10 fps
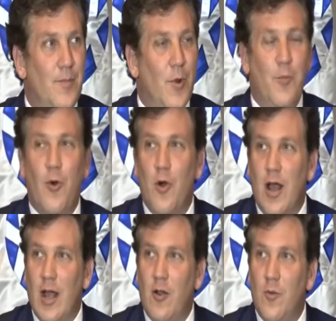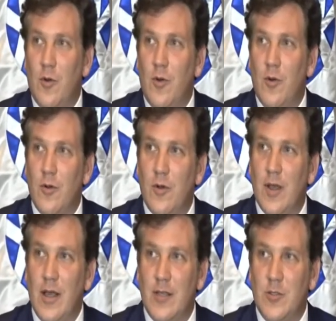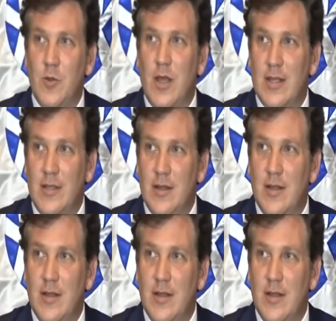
proponga como eh, ciudad